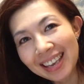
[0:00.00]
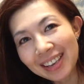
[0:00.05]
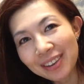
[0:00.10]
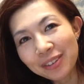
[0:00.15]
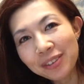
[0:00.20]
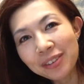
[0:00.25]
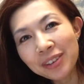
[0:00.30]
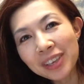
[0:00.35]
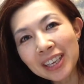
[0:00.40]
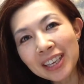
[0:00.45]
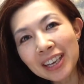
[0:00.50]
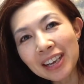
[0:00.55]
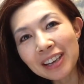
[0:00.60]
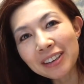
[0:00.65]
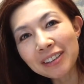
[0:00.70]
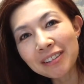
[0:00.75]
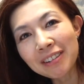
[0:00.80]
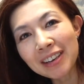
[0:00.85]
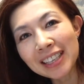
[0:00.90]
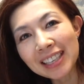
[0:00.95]
この企
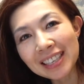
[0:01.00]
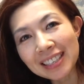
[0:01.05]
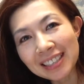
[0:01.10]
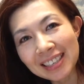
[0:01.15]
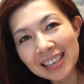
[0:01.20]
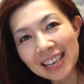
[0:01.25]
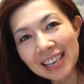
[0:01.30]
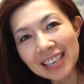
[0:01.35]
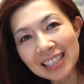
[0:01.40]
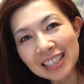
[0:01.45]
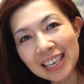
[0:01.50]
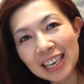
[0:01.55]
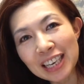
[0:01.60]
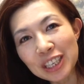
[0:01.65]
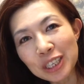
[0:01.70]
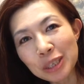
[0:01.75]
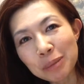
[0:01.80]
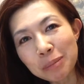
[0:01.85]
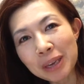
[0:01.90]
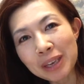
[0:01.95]
画はですね、
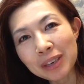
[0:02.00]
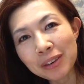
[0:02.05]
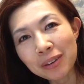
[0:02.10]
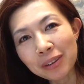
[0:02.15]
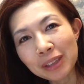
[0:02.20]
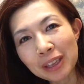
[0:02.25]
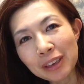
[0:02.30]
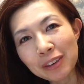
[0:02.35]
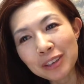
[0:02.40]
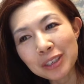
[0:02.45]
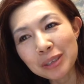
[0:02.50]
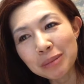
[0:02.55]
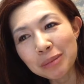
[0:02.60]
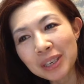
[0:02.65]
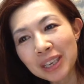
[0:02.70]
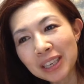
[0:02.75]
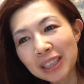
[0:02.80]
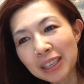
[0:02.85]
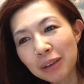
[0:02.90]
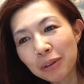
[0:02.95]
シェイクスピアの楽し
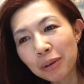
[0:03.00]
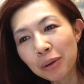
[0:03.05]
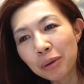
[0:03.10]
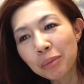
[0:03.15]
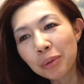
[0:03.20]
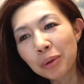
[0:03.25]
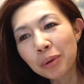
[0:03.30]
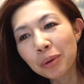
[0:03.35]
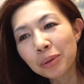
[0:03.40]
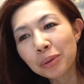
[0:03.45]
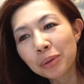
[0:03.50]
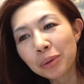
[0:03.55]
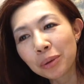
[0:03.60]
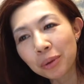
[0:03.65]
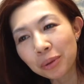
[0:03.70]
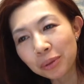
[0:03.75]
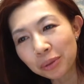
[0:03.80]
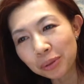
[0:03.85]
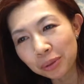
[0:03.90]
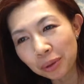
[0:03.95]
み方をもうと
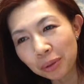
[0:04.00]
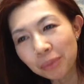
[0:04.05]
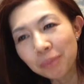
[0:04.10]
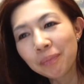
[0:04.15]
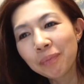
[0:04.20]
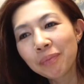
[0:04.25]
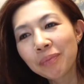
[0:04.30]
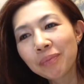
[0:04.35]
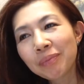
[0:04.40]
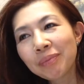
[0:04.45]
ことん